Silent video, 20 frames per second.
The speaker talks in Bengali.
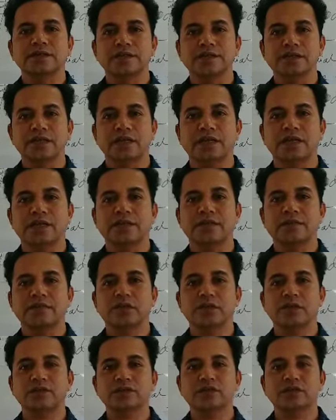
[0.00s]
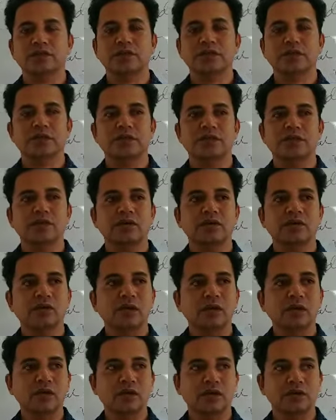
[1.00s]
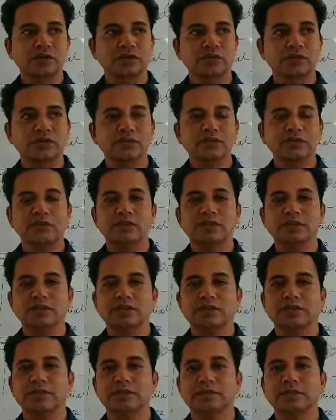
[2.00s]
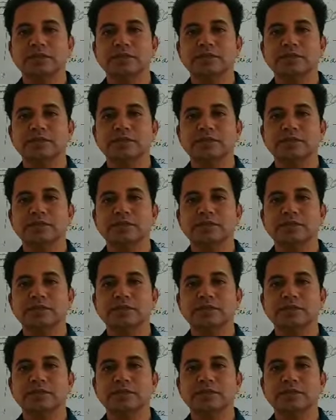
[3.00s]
জানাই আমার অন্তরের অন্তঃস্থল থেকে